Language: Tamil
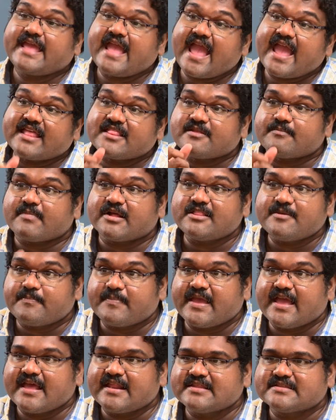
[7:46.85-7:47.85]
ஏன் இந்த
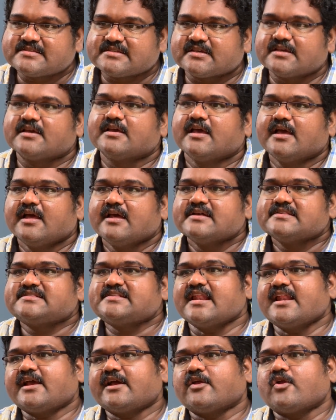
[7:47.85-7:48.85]
மதிப்பு ஏறிச்சு
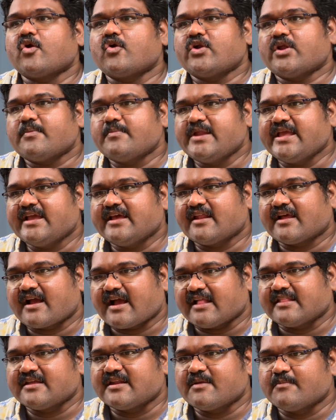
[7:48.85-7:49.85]
சில்க் ரோடு அப்படிங்கிற
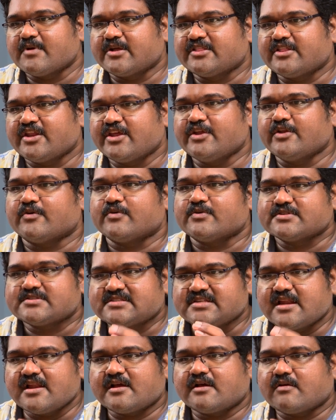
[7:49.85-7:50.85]
கதை நமக்கு தெரியணும்
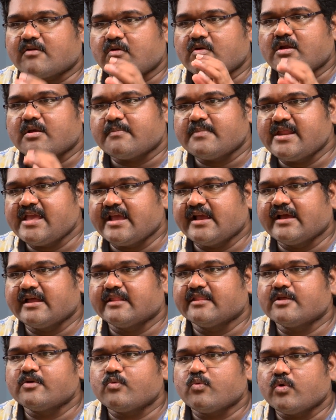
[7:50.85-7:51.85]
சில்க் ரோடு
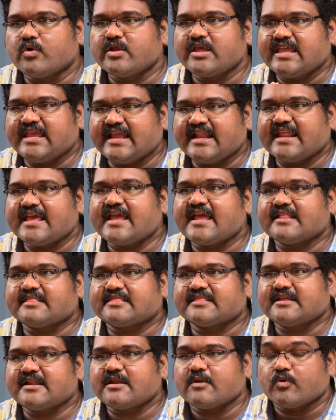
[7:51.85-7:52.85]
அப்படிங்கிறது ஒரு
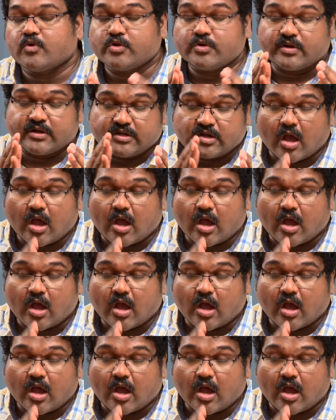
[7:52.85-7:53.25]
இணையத்தில் ஒரு